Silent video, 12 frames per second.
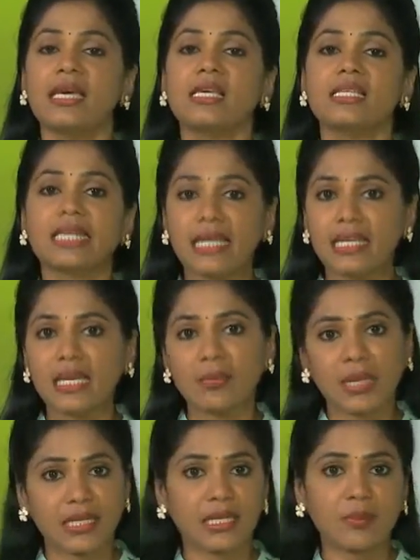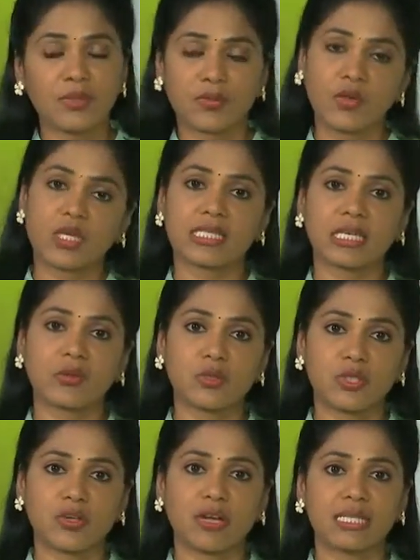స్కిన్కి మెయిన్గా మీరు ఫోకస్డ్గా
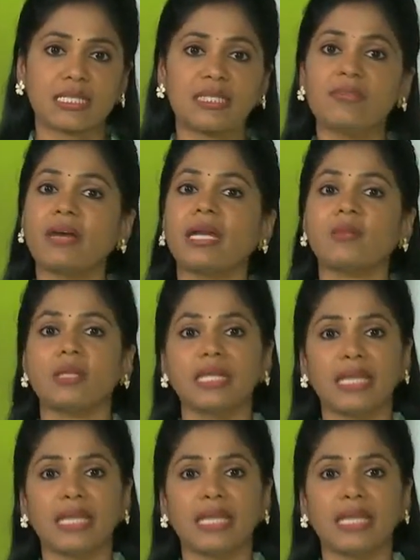ఉంచుకోవాల్సింది వైటమిన్